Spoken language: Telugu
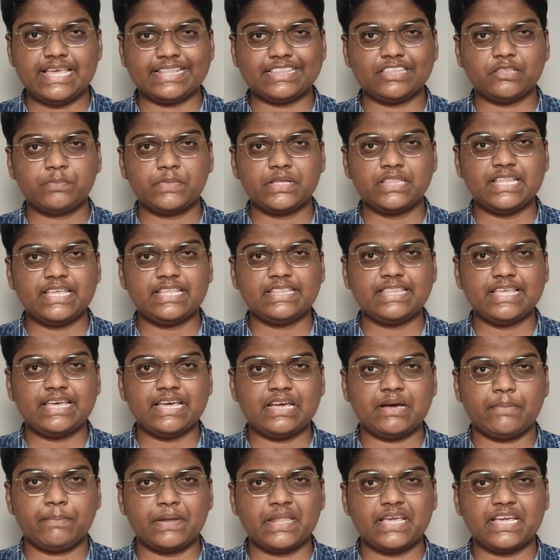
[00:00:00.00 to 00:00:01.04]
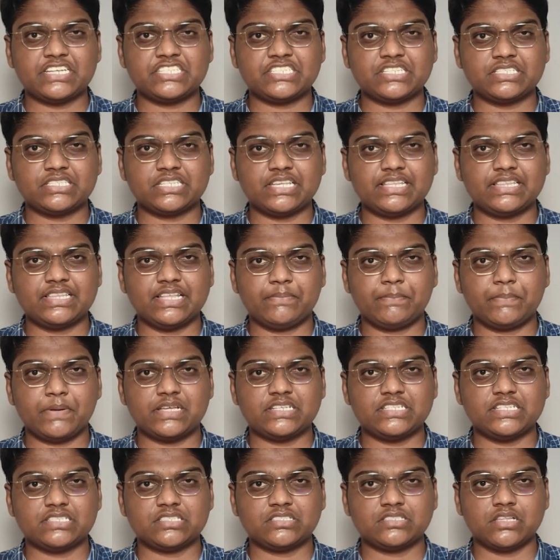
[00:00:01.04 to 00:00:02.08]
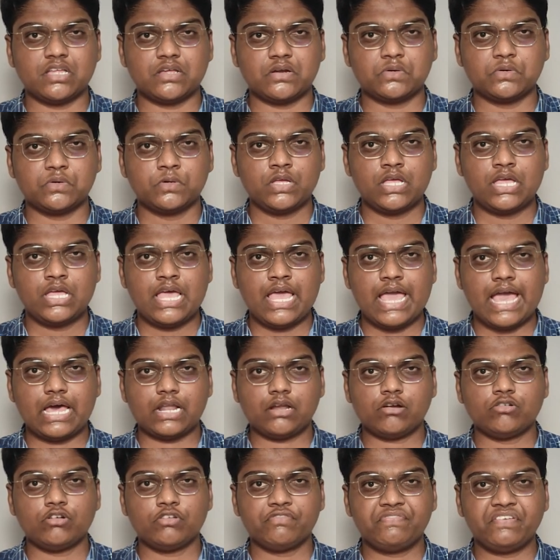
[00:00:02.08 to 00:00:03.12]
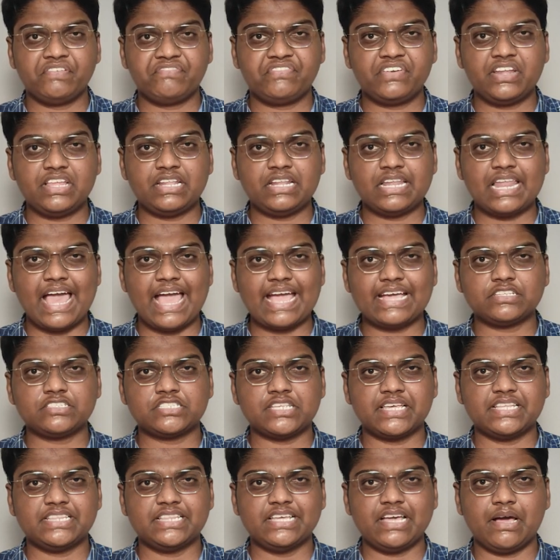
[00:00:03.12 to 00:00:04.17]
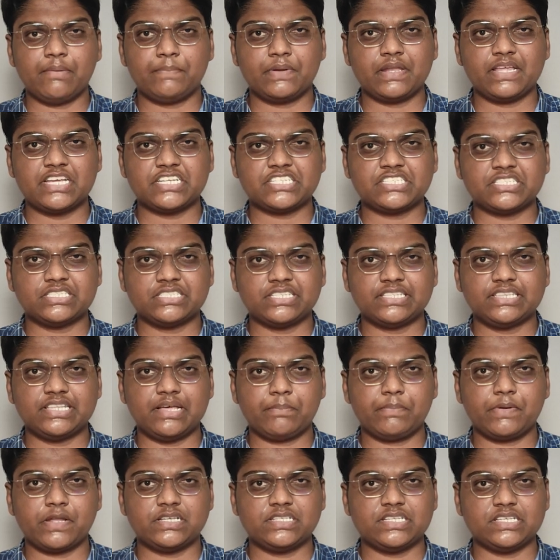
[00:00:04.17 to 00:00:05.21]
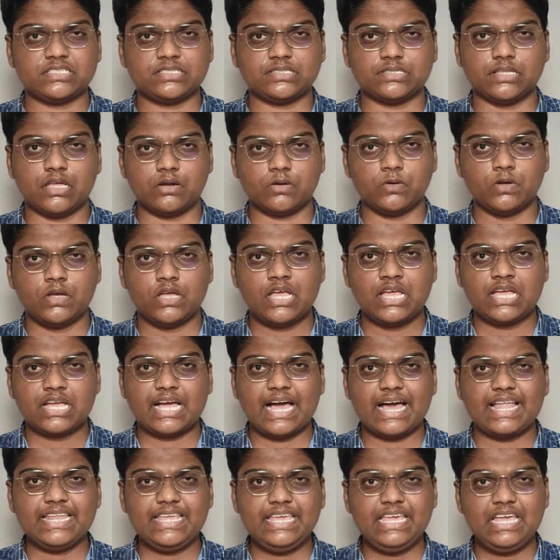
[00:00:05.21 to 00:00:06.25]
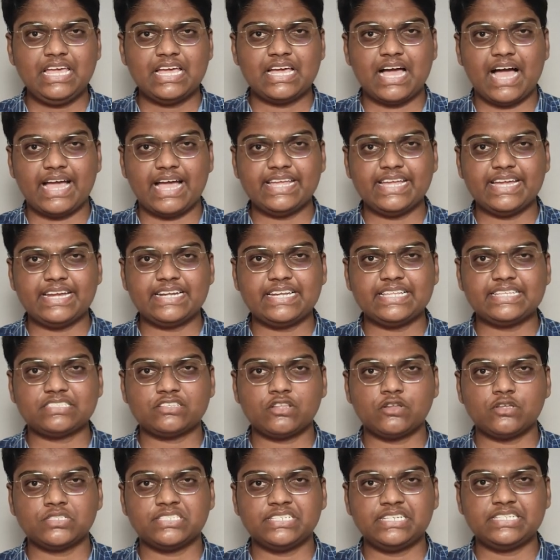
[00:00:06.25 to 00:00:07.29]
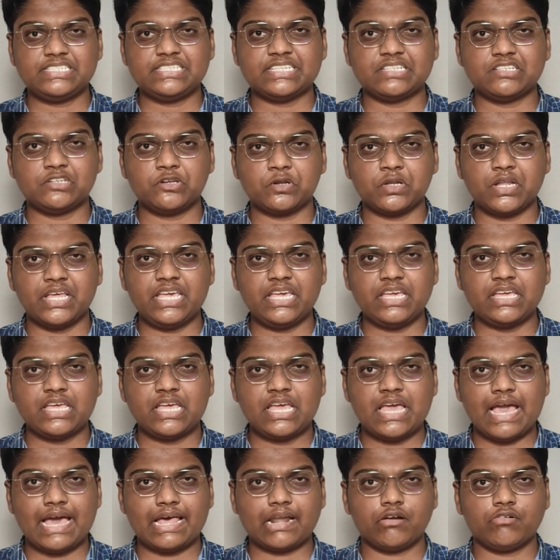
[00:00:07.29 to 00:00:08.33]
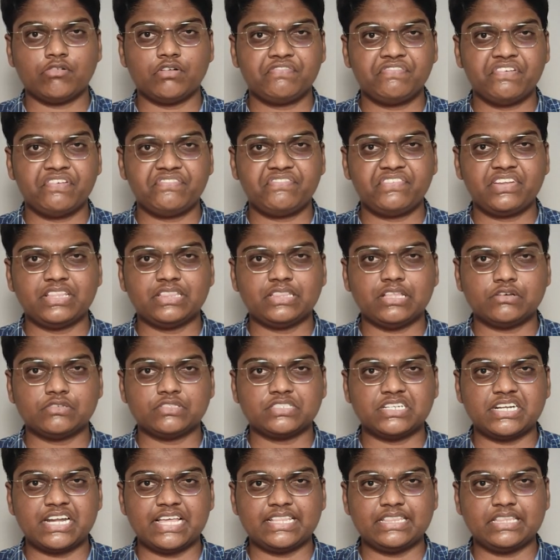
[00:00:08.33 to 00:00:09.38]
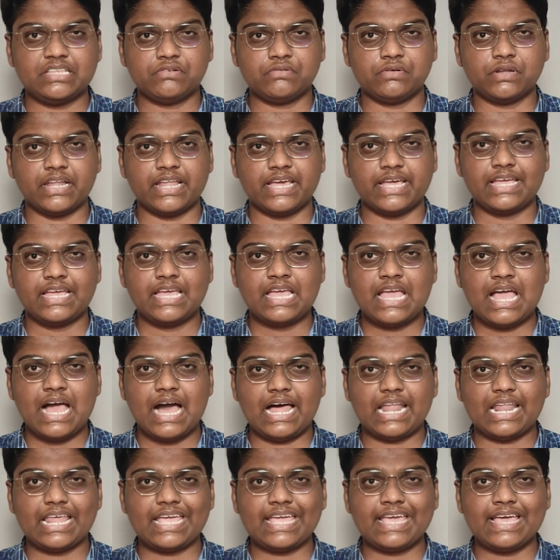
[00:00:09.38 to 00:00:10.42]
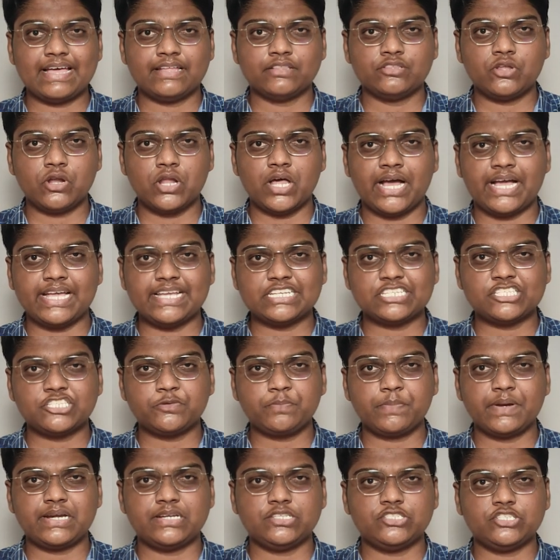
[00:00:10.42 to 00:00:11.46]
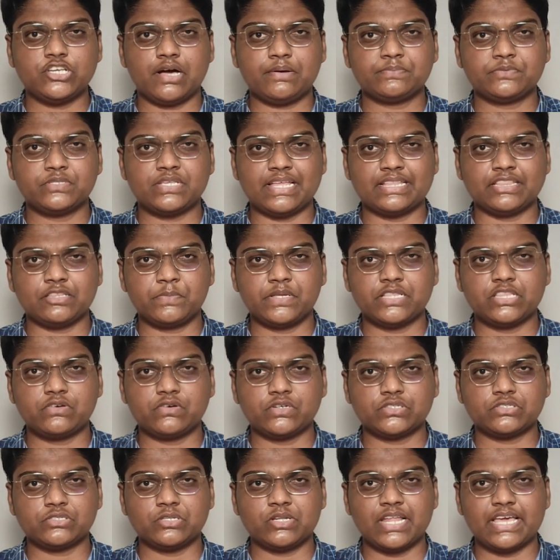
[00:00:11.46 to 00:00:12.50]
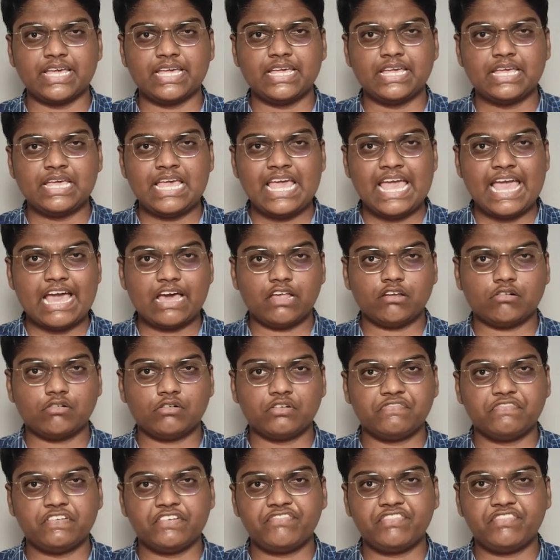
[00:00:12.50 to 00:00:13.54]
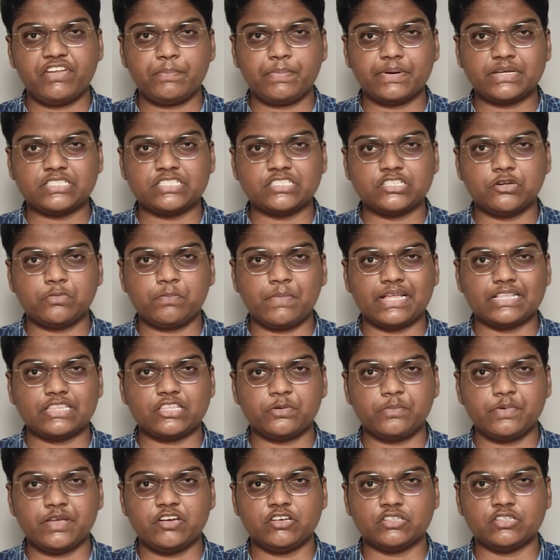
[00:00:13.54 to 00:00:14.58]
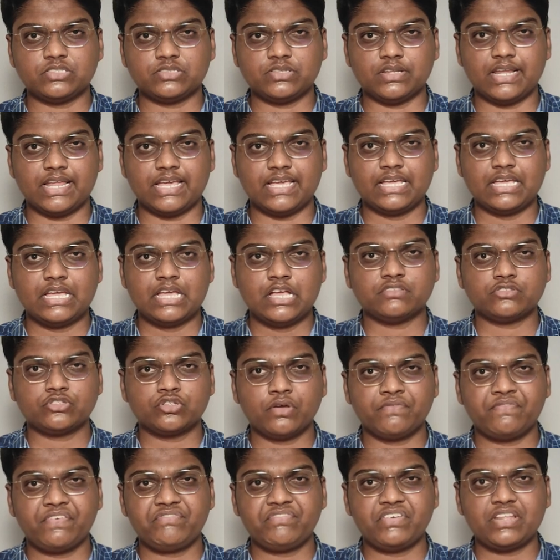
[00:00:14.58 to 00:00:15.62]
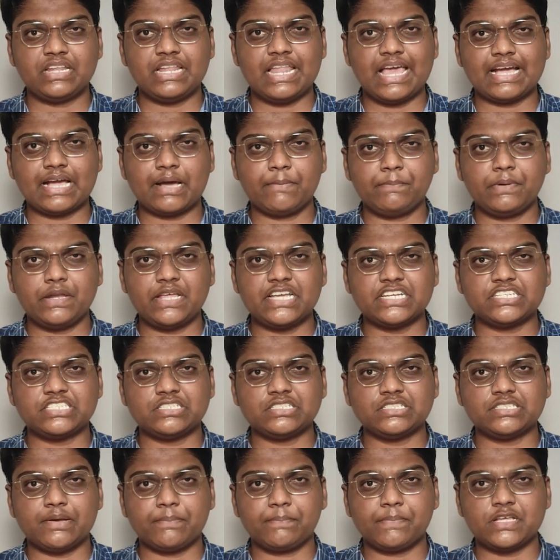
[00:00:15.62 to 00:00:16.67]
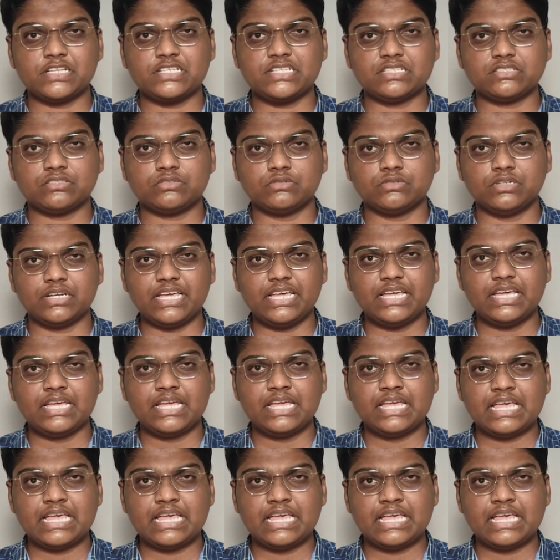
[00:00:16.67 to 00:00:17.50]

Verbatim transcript: ఎంతమంది అయితే అప్లికేషన్స్ అయితే అప్లై చేస్తున్నారు అరౌండ్ ఫిఫ్టీన్ ల్యాక్స్ అయితే అప్లికేషన్స్ అయితే అప్లై చేస్తున్నారు కానీ ఐఐటీస్లో సీట్స్ ఎన్ని ఉన్నాయి అరౌండ్ ఫిఫ్టీన్ థౌజండ్ అయితే ఉన్నాయి అలాగే అందులో హైయెస్ట్ పెయిడ్ జాబ్స్ ఎంతమందికి వస్తున్నాయి అరౌండ్ ఫిఫ్టీ పర్సెంట్ మాత్రమే వస్తున్నాయి సో ఫిఫ్టీన్ ల్యాక్ అప్లికేషన్స్ అప్లై చేస్తుంటే